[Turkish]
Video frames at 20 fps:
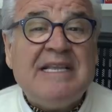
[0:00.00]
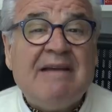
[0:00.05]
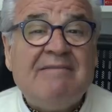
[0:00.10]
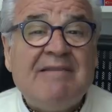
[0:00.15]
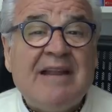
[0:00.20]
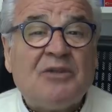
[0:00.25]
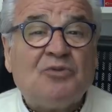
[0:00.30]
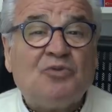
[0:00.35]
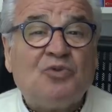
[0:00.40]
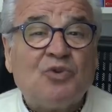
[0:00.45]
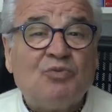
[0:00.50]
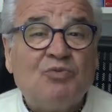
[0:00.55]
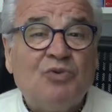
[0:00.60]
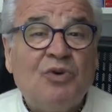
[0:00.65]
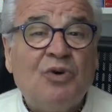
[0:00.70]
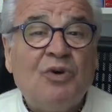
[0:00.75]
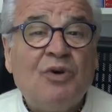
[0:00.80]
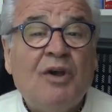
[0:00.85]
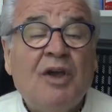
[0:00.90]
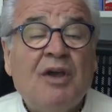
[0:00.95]
devlet kurumu
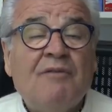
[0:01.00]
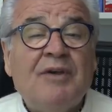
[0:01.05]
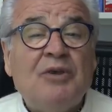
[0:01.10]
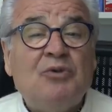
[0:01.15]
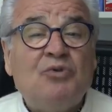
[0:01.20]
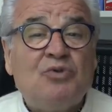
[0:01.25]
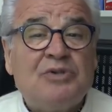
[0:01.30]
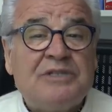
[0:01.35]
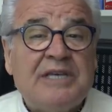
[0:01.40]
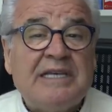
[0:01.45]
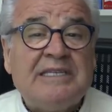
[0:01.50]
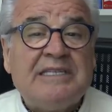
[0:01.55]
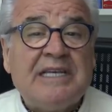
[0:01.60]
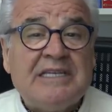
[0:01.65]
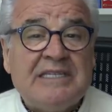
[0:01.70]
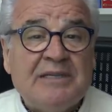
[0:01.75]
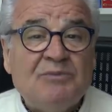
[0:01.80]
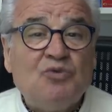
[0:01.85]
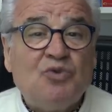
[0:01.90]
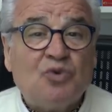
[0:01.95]
ve Yüksek
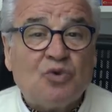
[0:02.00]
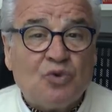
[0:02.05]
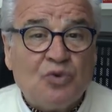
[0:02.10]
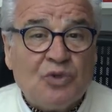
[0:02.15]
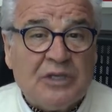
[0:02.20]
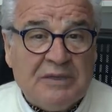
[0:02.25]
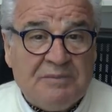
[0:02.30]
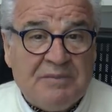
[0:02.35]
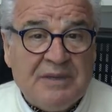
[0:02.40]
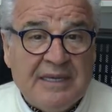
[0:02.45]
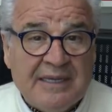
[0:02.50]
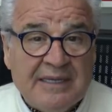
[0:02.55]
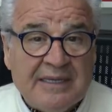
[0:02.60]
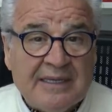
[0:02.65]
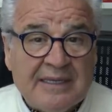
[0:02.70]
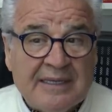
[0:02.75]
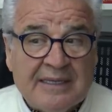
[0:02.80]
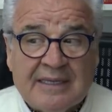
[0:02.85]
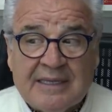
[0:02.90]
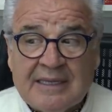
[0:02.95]
Seçim Kurulu gibi
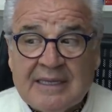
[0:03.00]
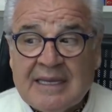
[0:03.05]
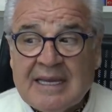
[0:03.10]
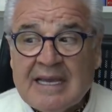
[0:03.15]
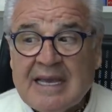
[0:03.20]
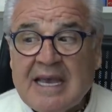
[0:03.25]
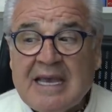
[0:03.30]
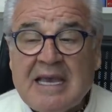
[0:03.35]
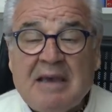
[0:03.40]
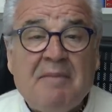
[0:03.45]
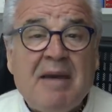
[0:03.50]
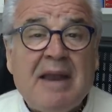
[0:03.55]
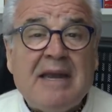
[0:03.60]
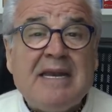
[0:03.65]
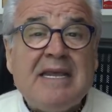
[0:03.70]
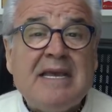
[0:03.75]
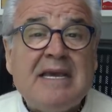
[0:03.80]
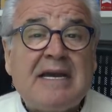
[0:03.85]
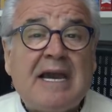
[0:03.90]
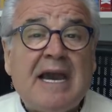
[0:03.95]

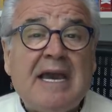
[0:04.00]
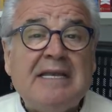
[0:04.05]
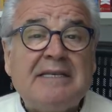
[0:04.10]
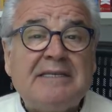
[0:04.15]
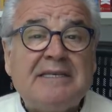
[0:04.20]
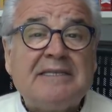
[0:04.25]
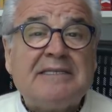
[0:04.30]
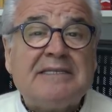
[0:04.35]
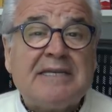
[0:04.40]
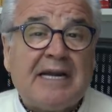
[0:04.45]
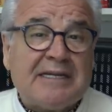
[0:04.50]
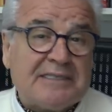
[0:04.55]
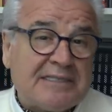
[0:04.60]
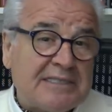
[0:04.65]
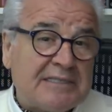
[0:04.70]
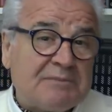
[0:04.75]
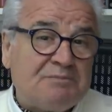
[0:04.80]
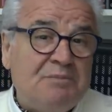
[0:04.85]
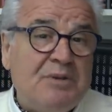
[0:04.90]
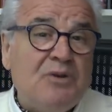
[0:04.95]
egemenliğin kayıtsız
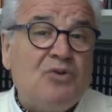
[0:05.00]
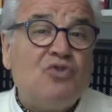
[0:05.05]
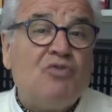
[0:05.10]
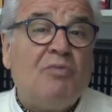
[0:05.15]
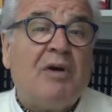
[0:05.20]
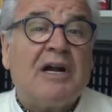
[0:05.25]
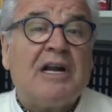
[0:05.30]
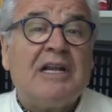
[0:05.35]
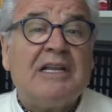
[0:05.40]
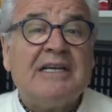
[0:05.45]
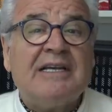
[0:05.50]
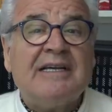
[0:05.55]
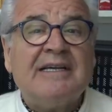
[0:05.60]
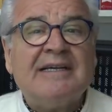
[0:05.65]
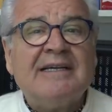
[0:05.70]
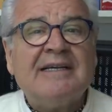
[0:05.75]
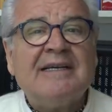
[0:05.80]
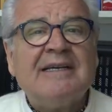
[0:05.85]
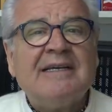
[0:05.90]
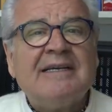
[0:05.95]
şartsız bir numaralı
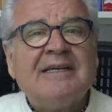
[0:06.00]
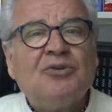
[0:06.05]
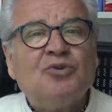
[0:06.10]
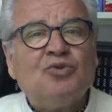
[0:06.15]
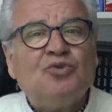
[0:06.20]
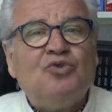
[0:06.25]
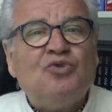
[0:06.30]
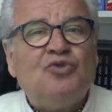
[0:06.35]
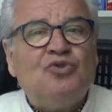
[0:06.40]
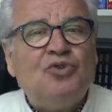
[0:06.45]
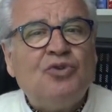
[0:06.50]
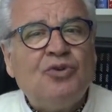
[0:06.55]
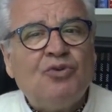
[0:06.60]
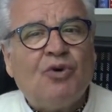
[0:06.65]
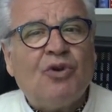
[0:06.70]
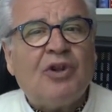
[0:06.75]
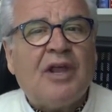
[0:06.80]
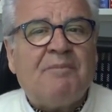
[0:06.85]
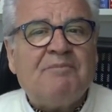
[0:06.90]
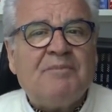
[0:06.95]
gücü
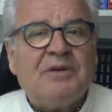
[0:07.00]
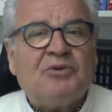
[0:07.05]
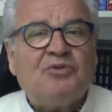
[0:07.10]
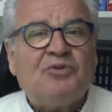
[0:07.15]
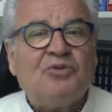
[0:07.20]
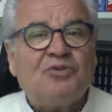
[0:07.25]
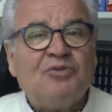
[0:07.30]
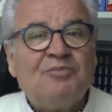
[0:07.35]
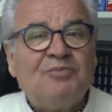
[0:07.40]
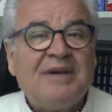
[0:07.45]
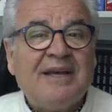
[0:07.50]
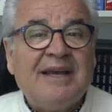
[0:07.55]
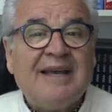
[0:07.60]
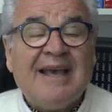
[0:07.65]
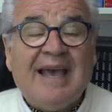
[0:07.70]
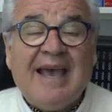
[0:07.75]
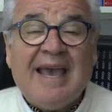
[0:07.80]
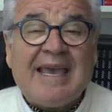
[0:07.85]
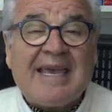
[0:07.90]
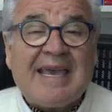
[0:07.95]
olan bir kurum
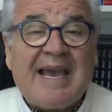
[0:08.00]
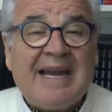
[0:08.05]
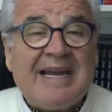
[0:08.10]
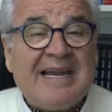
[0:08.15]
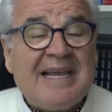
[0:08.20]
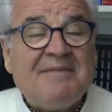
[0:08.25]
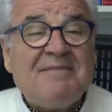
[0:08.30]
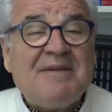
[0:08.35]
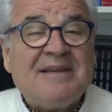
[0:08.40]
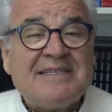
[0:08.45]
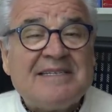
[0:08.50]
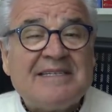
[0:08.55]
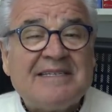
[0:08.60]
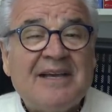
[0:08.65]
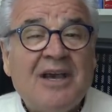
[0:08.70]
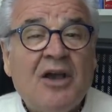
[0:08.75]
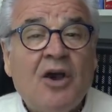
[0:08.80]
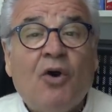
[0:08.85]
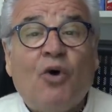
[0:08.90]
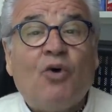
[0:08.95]
engelleyemez.
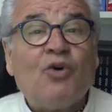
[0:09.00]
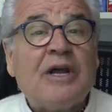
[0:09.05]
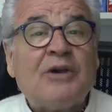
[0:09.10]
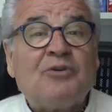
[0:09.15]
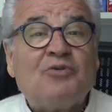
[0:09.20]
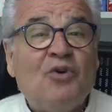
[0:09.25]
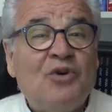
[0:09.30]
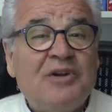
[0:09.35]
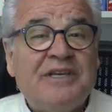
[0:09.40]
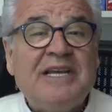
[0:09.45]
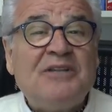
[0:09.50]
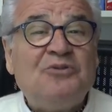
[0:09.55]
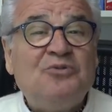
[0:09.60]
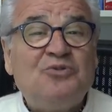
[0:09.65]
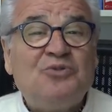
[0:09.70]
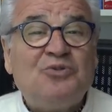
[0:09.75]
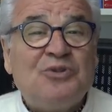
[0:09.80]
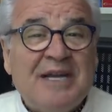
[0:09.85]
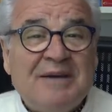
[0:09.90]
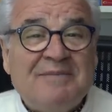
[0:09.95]
Ona gölge
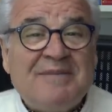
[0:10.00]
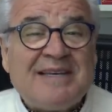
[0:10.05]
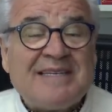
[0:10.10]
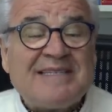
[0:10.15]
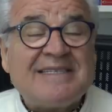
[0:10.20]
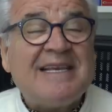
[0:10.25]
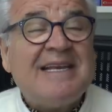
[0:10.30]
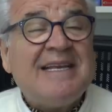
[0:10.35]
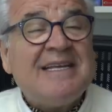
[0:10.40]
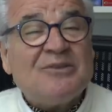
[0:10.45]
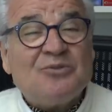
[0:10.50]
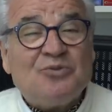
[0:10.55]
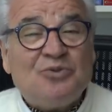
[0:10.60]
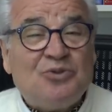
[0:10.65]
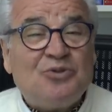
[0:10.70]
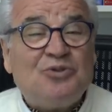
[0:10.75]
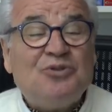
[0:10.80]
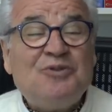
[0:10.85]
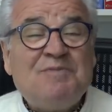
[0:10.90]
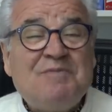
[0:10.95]
düşüremez.
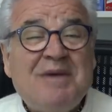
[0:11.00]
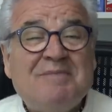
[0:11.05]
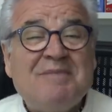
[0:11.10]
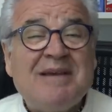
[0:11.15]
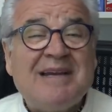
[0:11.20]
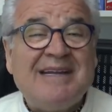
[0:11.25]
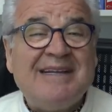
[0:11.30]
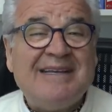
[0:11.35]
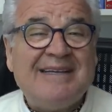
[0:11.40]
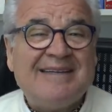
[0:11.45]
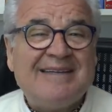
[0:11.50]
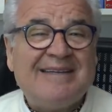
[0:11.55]
Düşürmemeli.